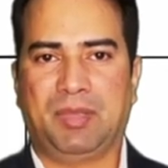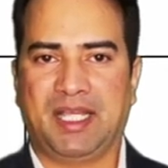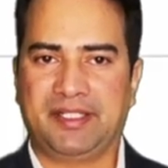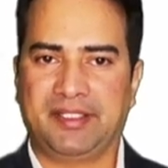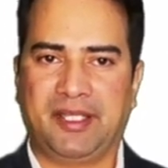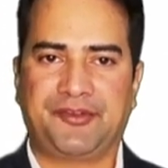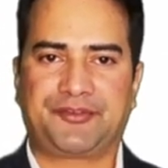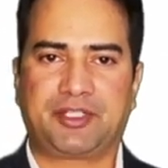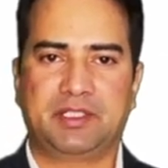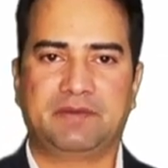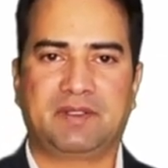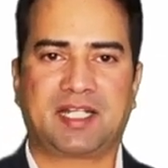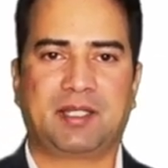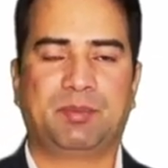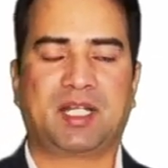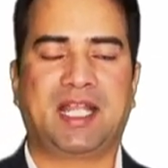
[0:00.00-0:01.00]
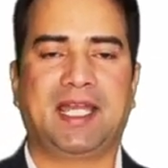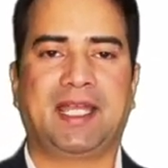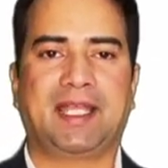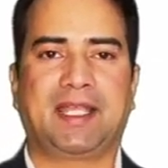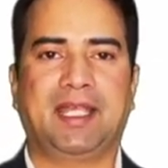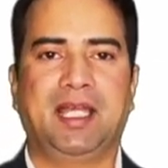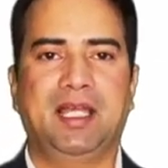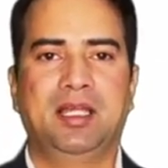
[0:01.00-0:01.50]
बाइनास के द्वारा बनाया
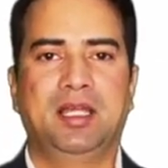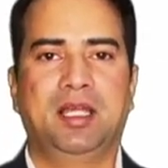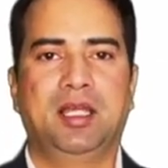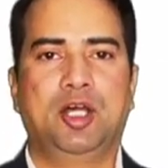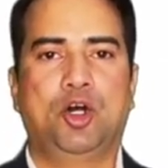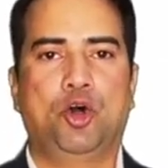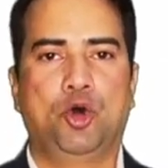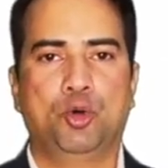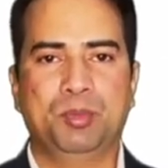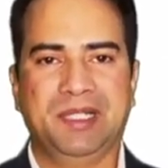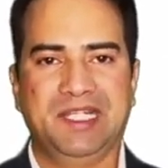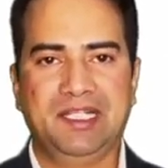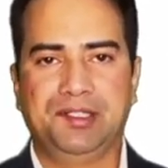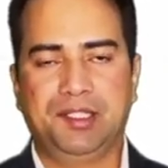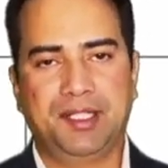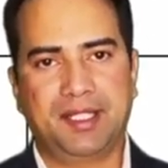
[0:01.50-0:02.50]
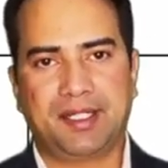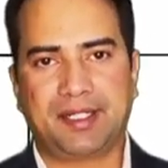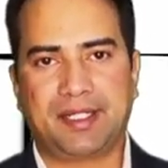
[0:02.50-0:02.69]
गया ओमनी लेयर